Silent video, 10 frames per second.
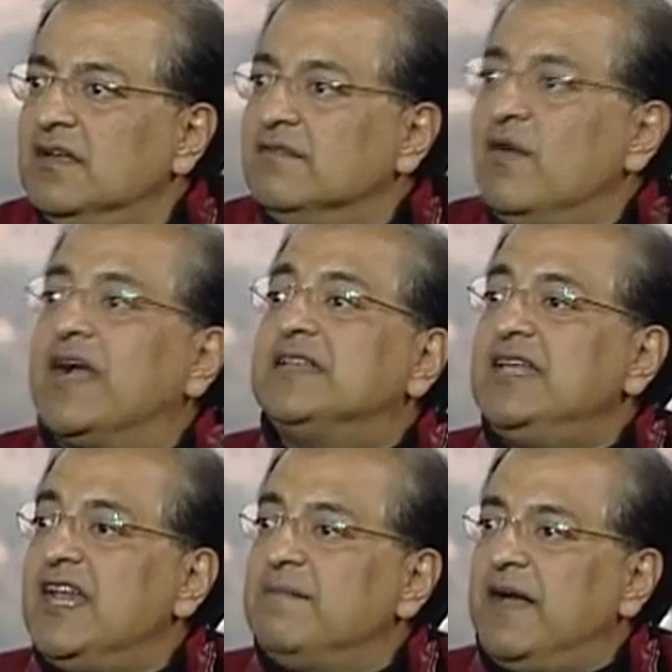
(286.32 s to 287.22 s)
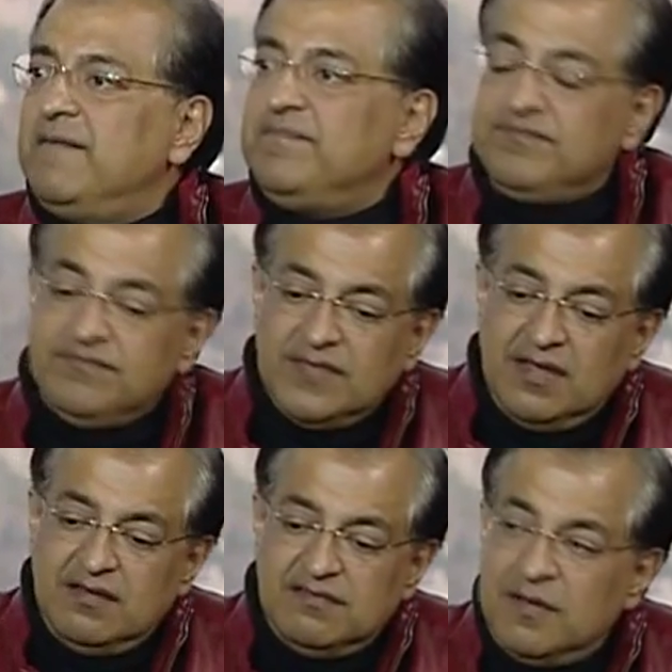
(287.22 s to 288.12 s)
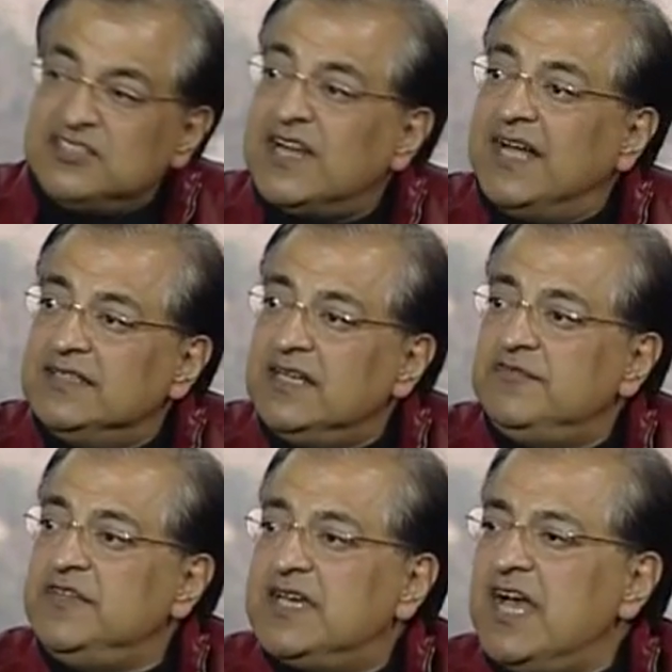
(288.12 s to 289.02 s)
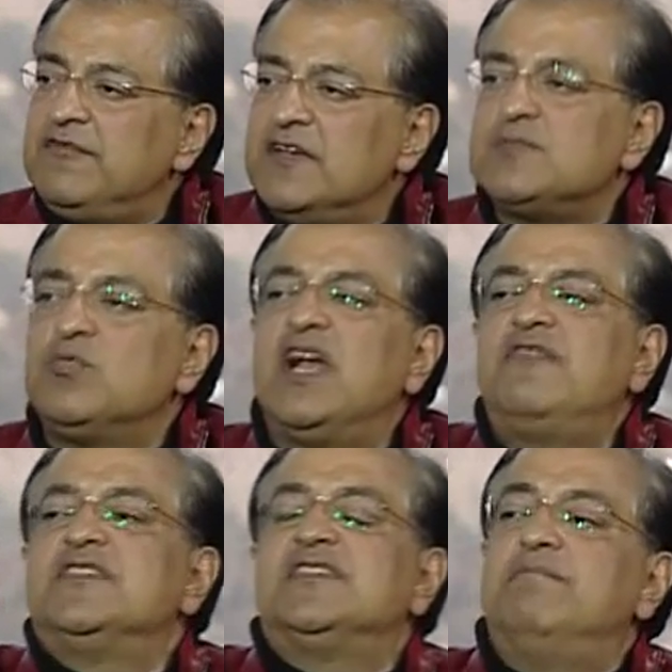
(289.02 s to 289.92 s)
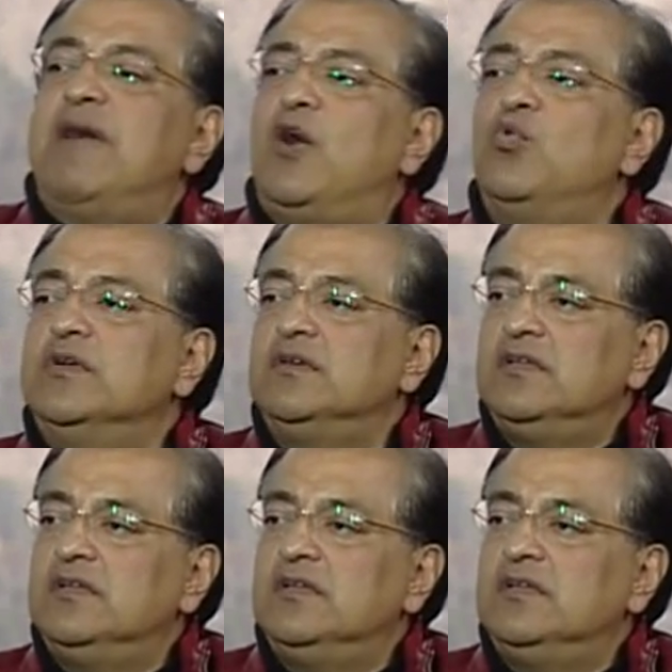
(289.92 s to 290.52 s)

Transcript: فوجدت لك بقى في مصر عندنا في كهف اسمه كهف السباحون